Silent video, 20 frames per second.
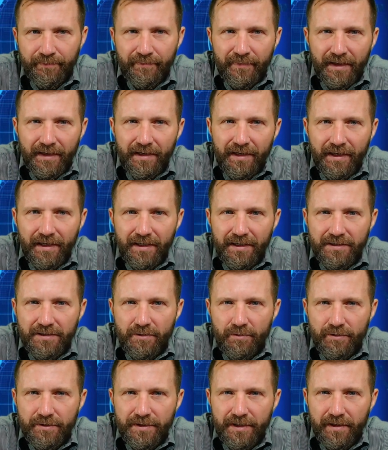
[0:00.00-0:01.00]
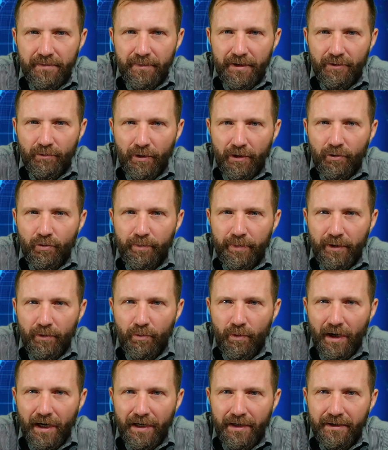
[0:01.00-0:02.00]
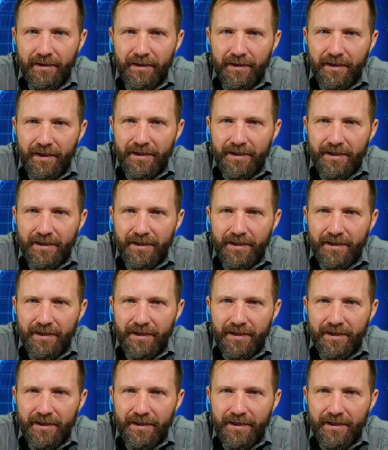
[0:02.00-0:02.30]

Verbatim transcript: Em relação ao segmento agropecuária,